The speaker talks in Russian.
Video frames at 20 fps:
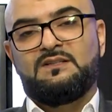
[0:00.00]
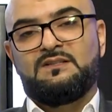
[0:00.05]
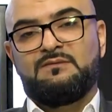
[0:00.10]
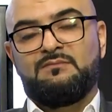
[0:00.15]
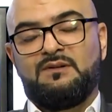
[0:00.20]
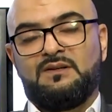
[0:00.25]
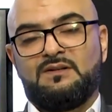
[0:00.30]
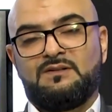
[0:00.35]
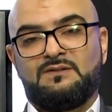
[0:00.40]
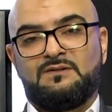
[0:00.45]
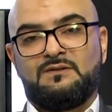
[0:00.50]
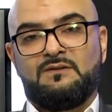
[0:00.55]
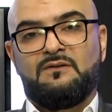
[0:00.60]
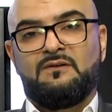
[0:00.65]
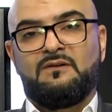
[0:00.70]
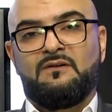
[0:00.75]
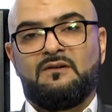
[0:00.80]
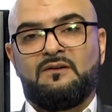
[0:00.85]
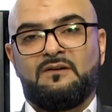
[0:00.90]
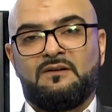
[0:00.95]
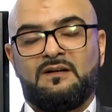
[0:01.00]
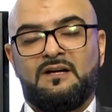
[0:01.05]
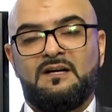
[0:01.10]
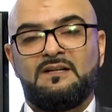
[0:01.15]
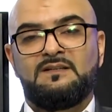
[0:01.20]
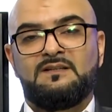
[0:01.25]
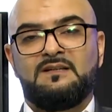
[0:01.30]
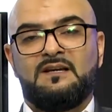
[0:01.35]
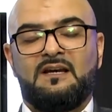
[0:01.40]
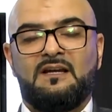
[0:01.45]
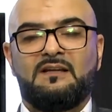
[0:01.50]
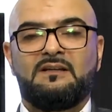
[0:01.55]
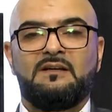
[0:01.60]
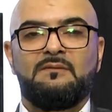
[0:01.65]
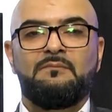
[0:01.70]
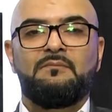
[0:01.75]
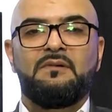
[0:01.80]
смертью ради этой